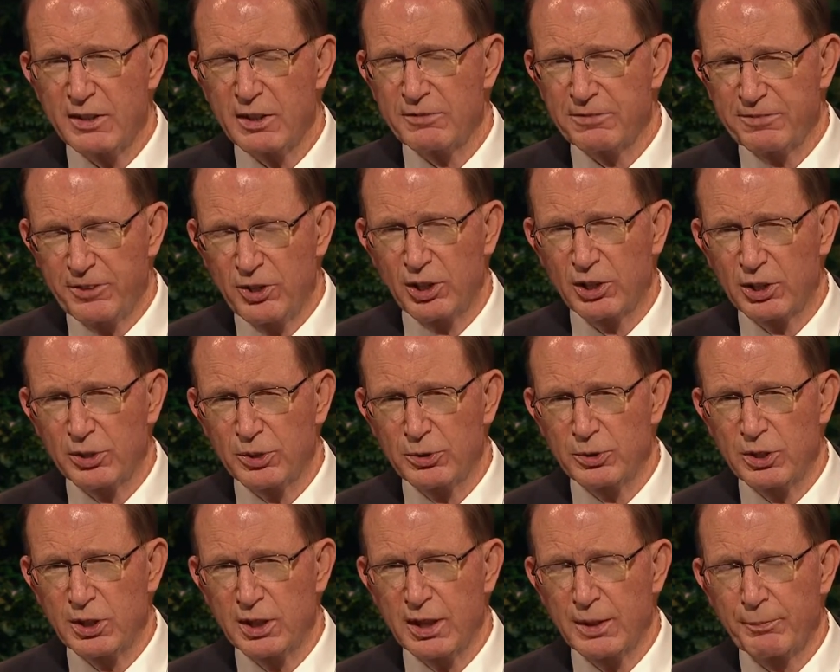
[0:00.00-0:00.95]
Pourtant,
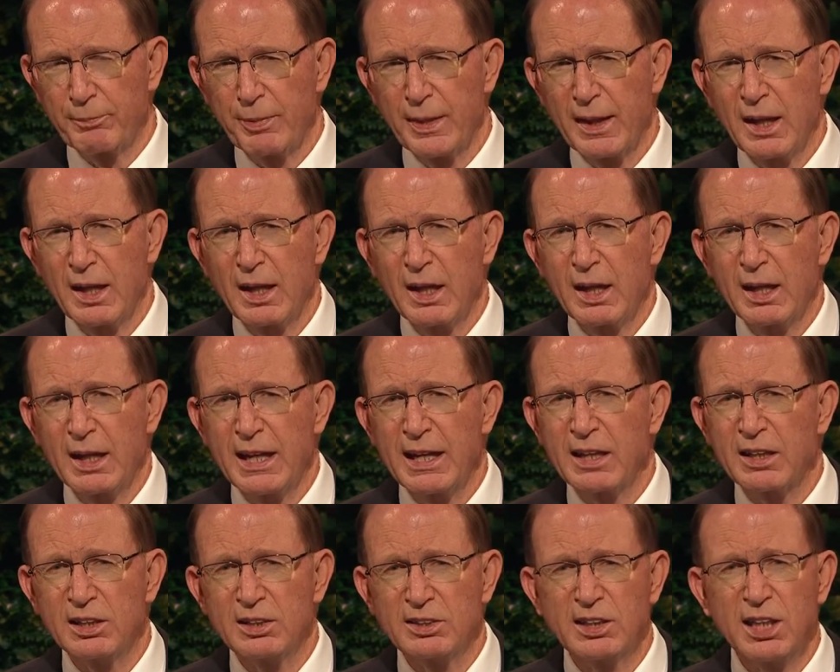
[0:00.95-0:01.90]
malgré
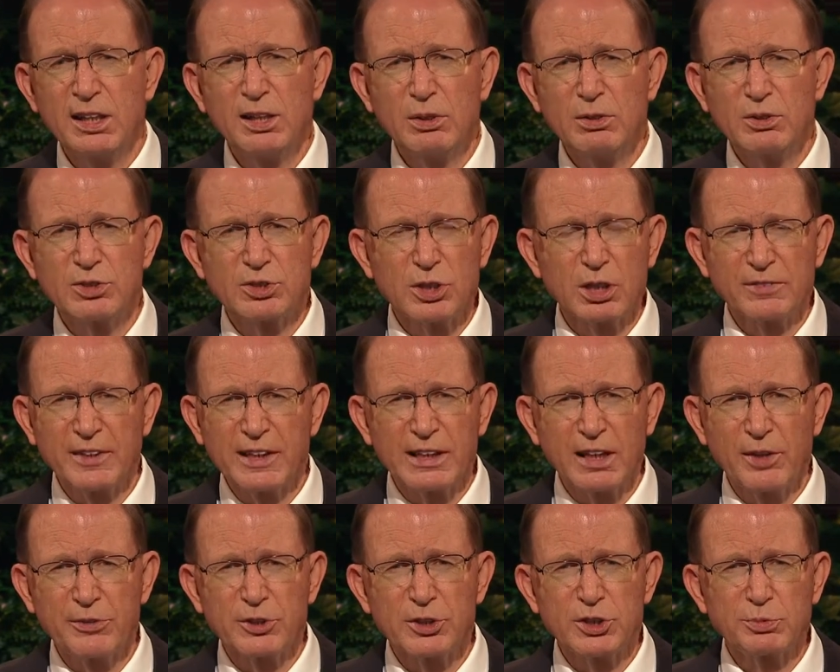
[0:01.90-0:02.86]
l'adversité qui a suivi,
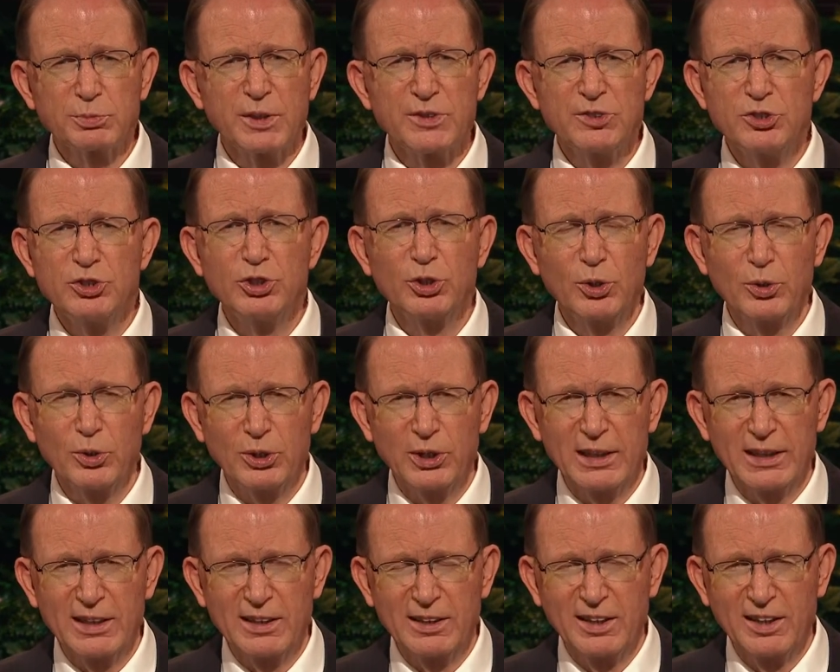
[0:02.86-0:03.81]
il
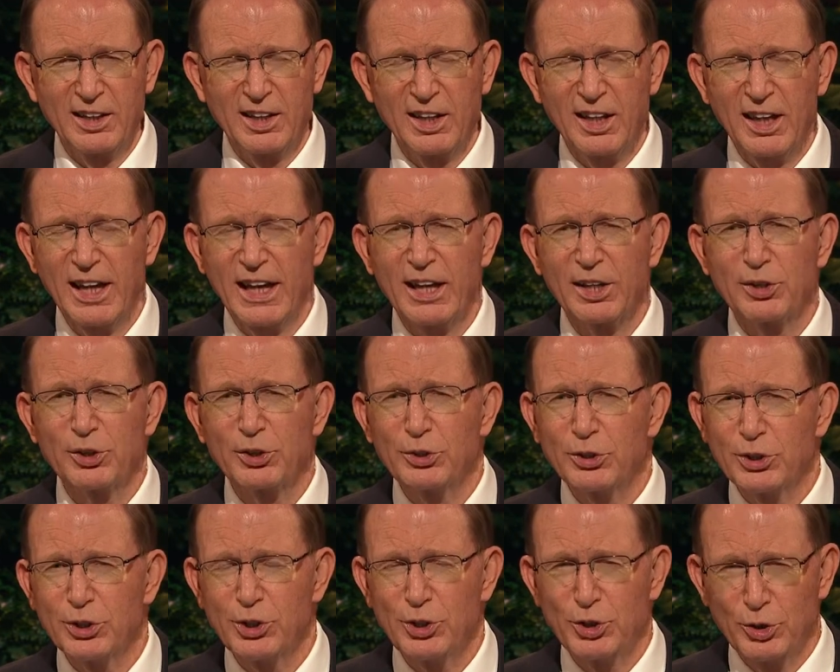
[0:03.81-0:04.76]
a continué de
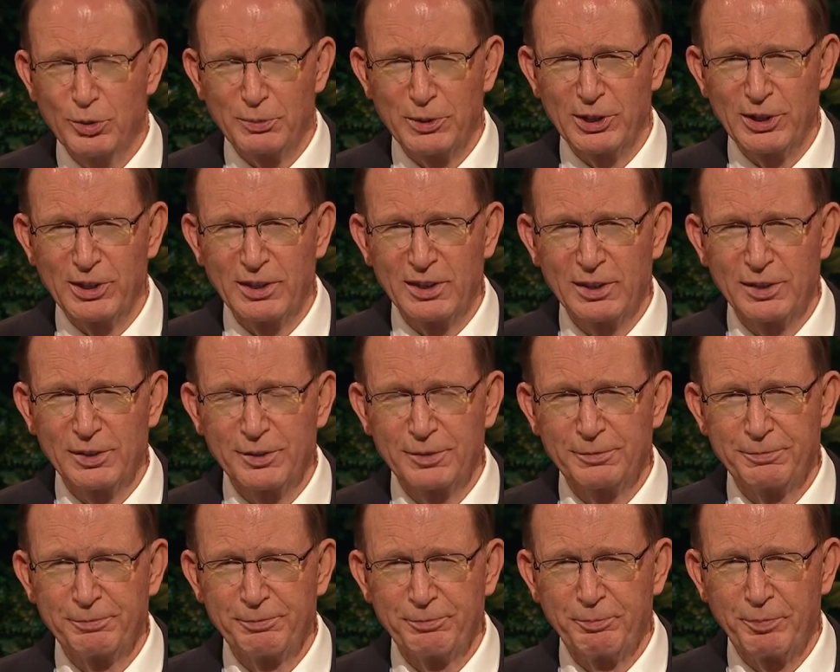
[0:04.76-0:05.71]
servir les autres
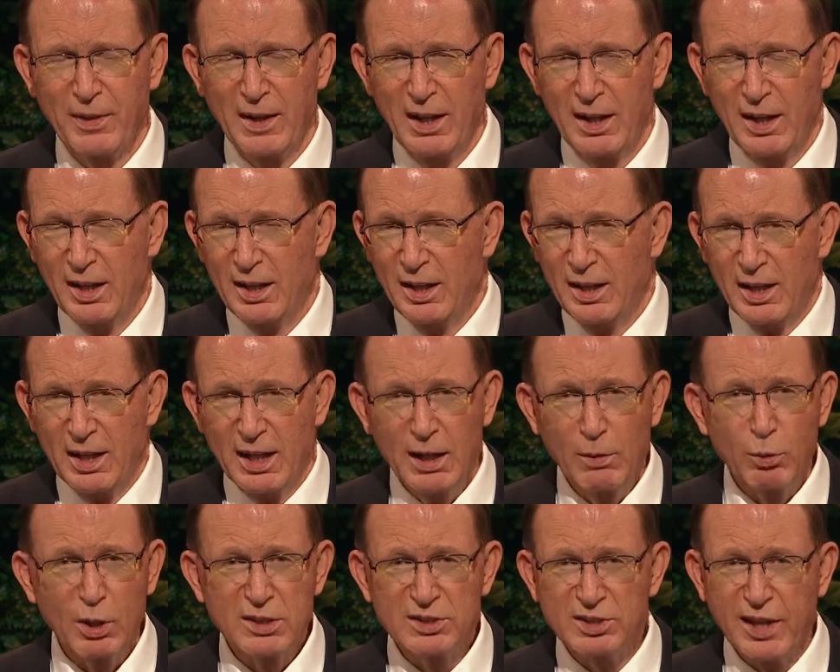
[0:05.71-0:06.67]
avec joie et
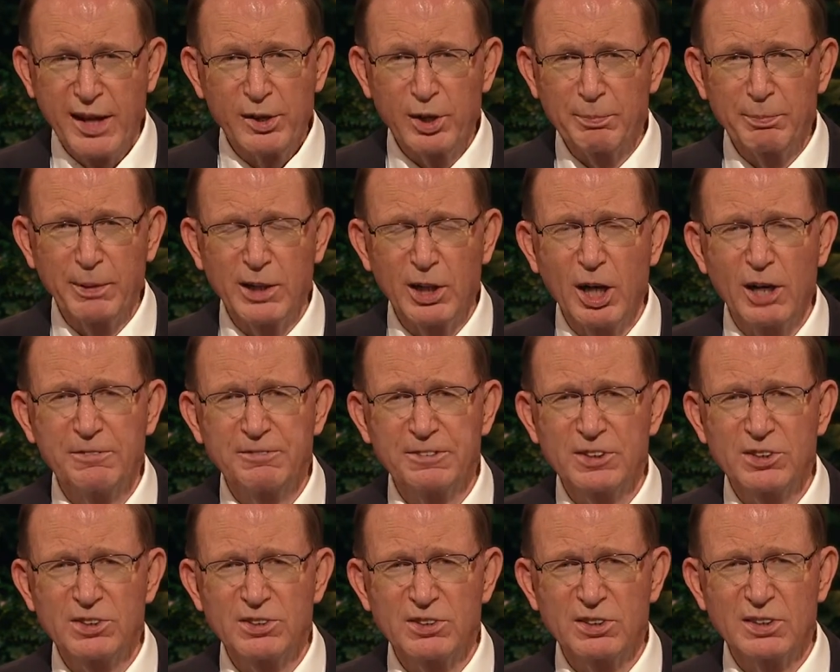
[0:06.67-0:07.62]
bonne humeur.
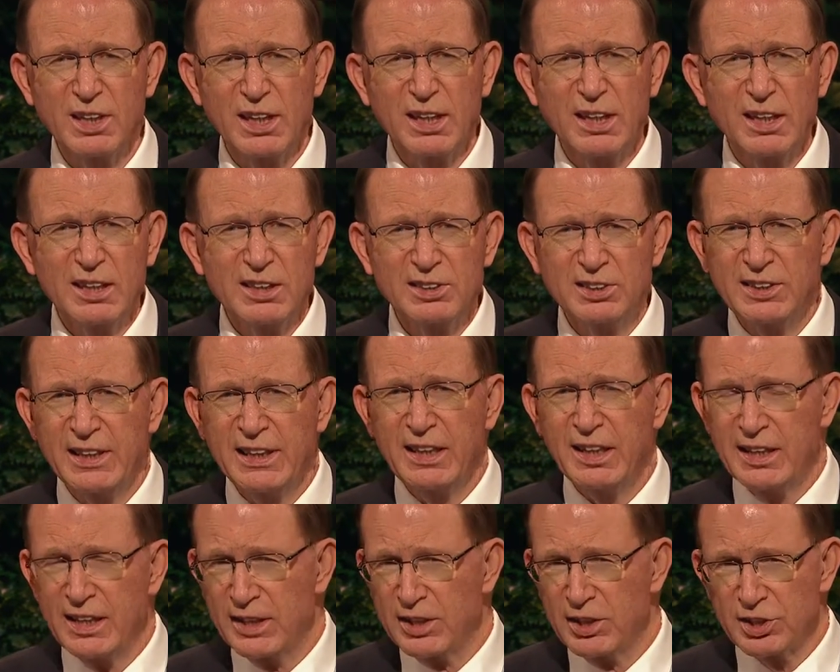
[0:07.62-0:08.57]
Un
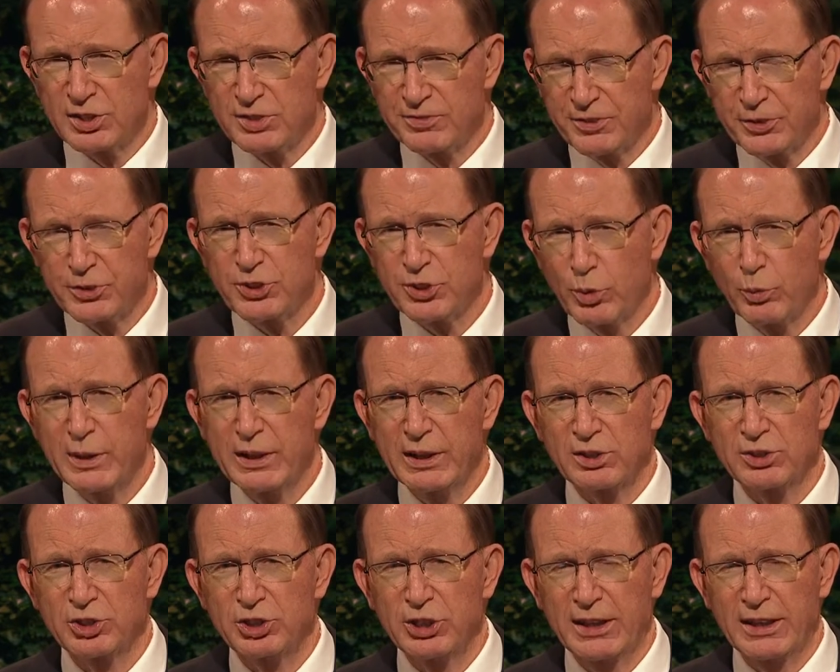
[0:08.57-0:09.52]
jour, il
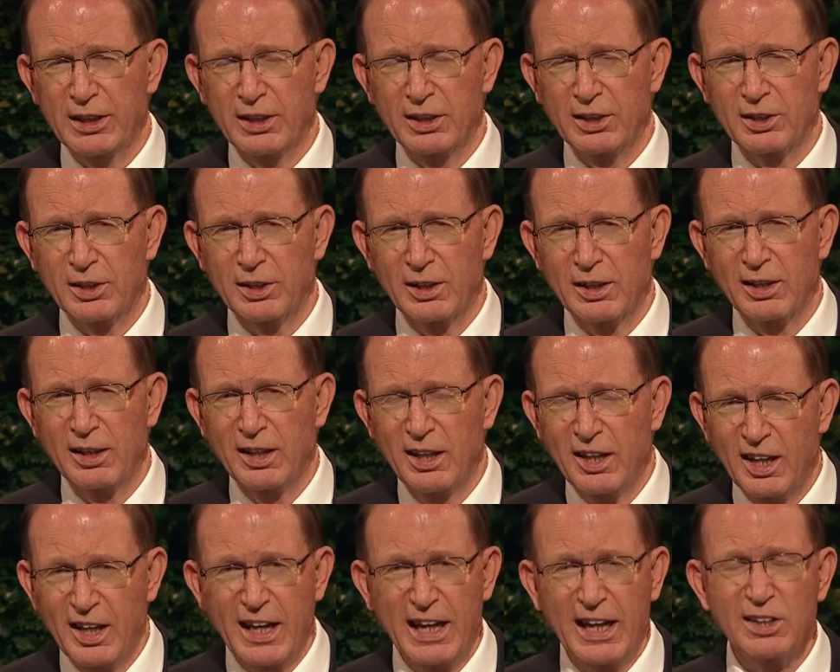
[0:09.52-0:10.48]
est entré dans mon
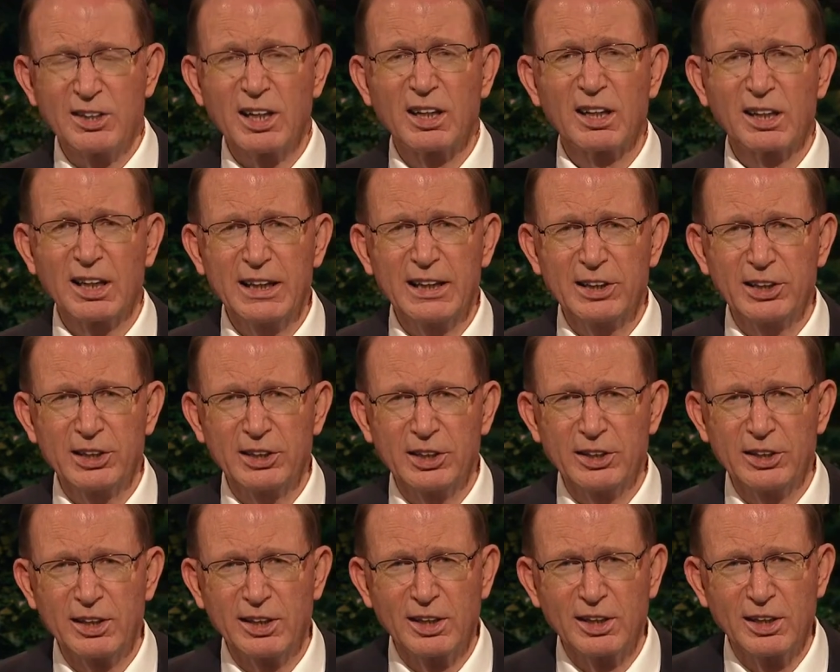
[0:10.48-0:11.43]
bureau en fauteuil roulant
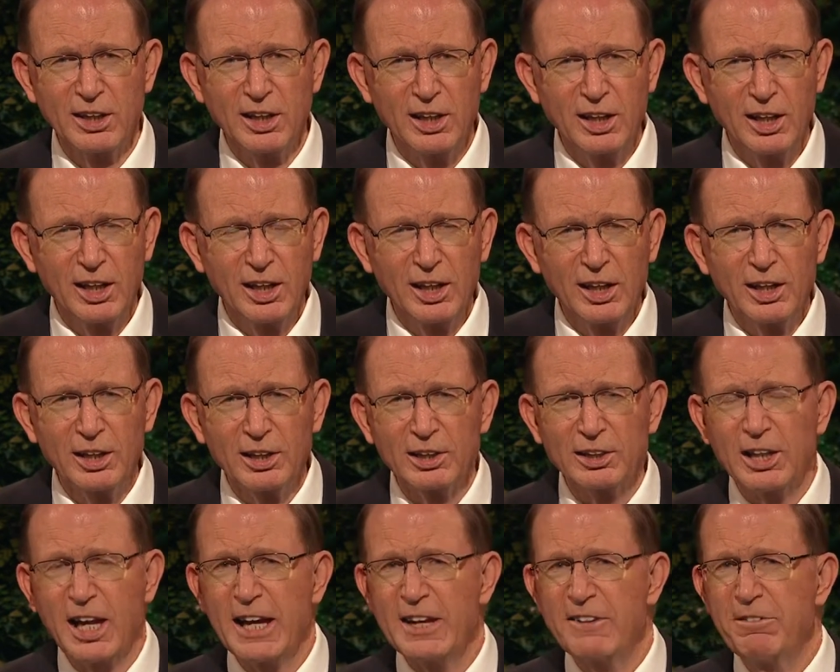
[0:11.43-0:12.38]
et a
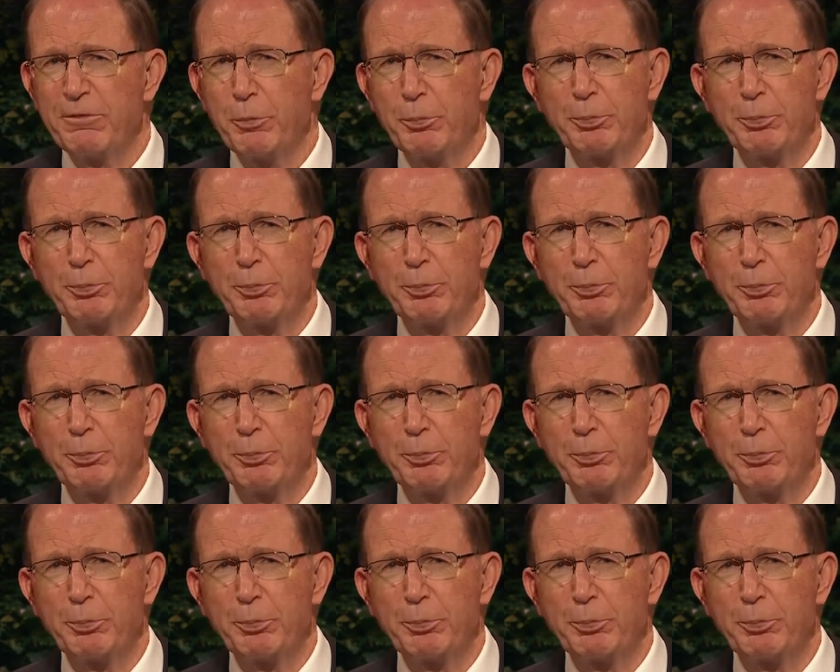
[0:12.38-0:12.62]
déclaré